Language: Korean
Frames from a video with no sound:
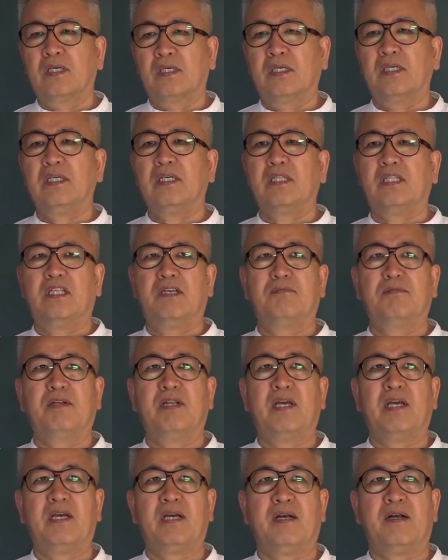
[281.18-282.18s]
그렇기
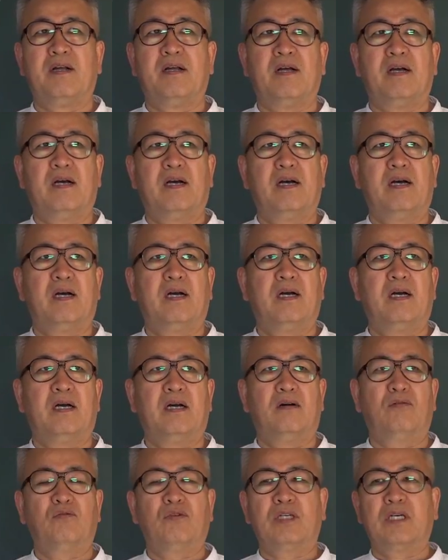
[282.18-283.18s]
때문에
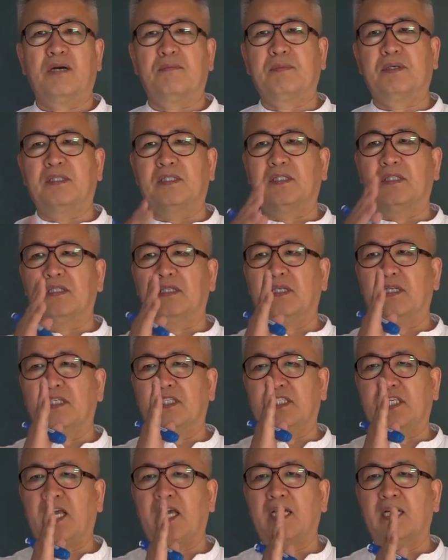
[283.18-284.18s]
우리가 먼저
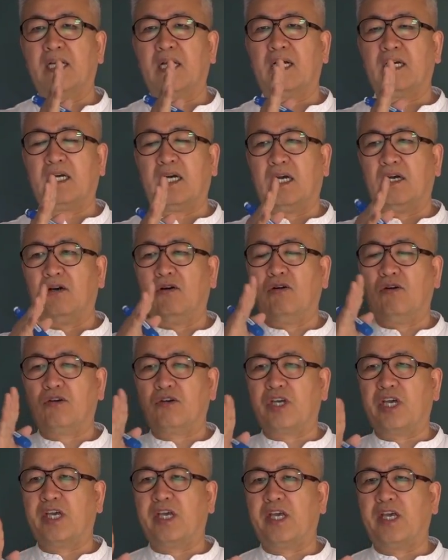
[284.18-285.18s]
생각하고
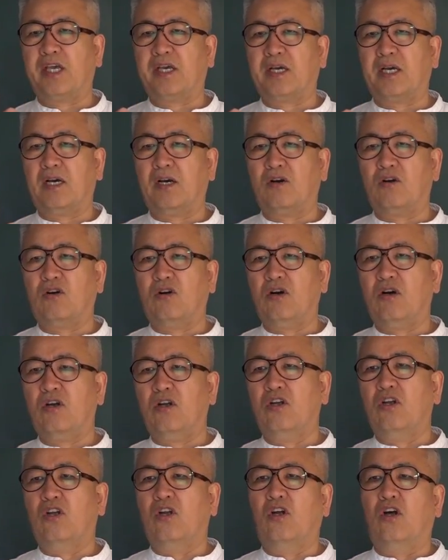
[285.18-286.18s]
계획하고
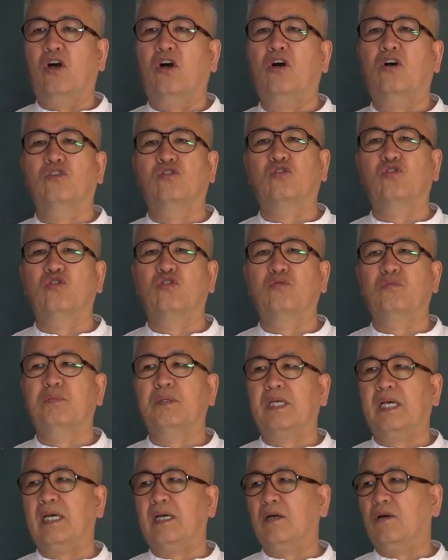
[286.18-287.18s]

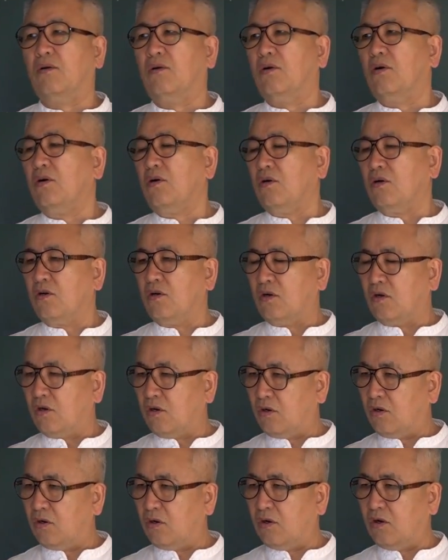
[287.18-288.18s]
준비하고
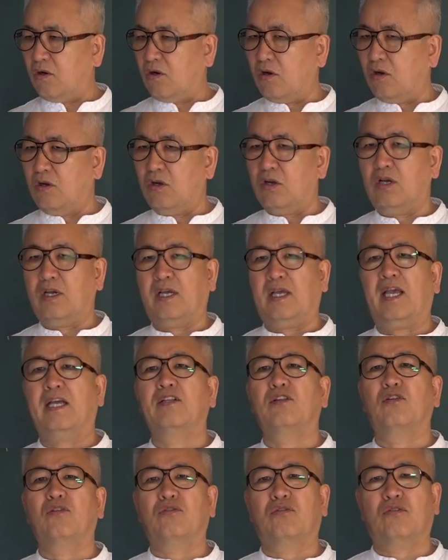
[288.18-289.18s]

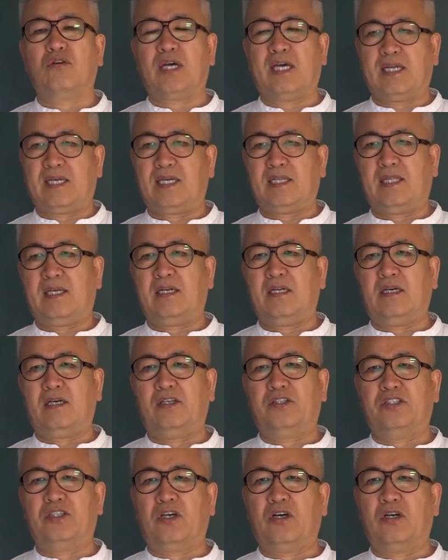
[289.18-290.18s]
행동으로 가게 되는
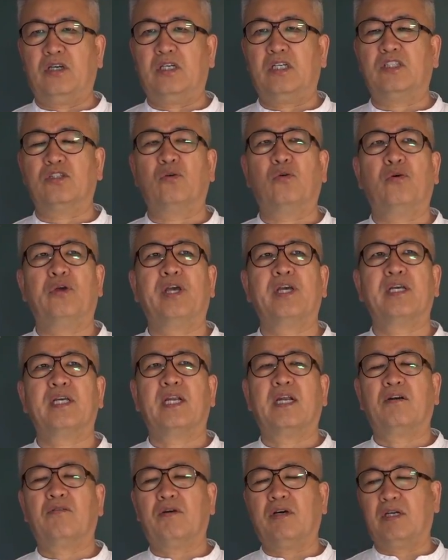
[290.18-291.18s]
거죠. 그래서
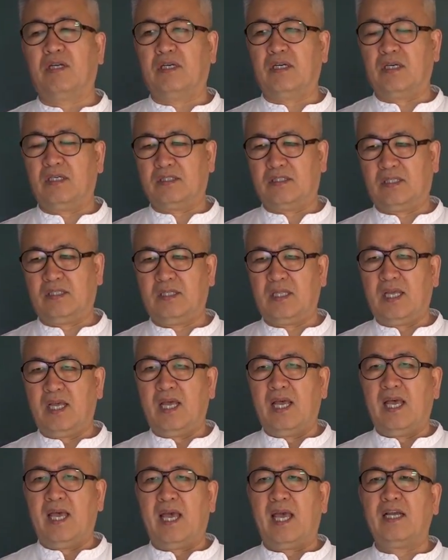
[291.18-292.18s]
오행이라고 하는 것은
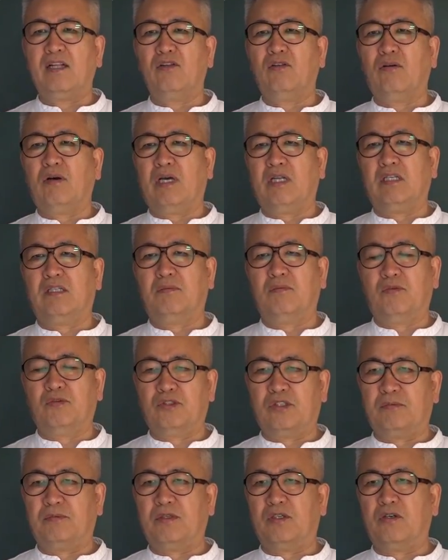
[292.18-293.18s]
행동하는
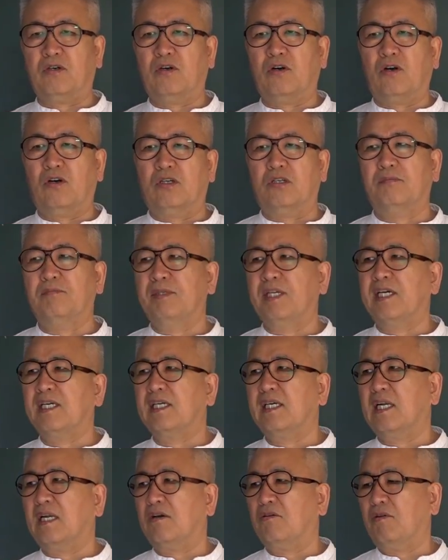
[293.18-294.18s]
모습이고,
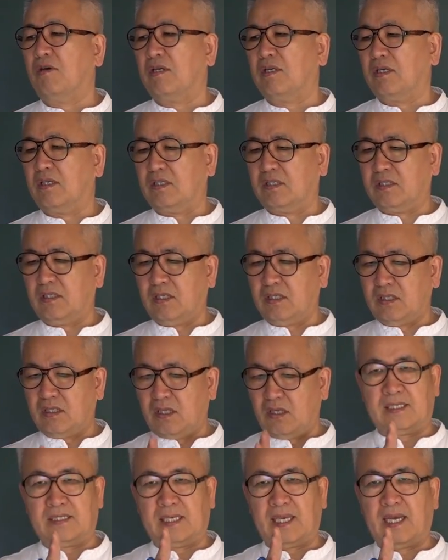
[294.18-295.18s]
음양이라고 하는 것은
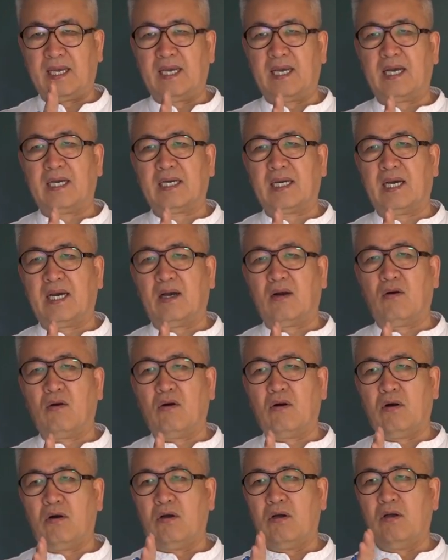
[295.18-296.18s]

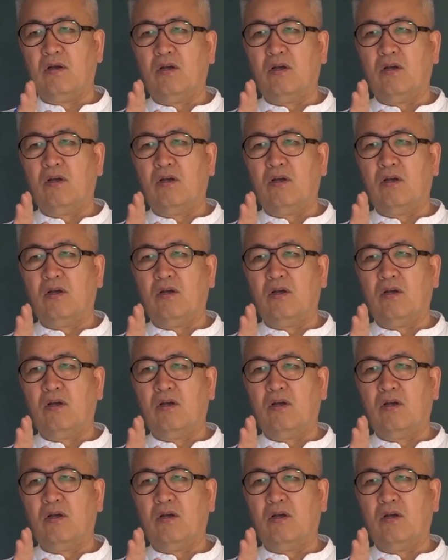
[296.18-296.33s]
생각하고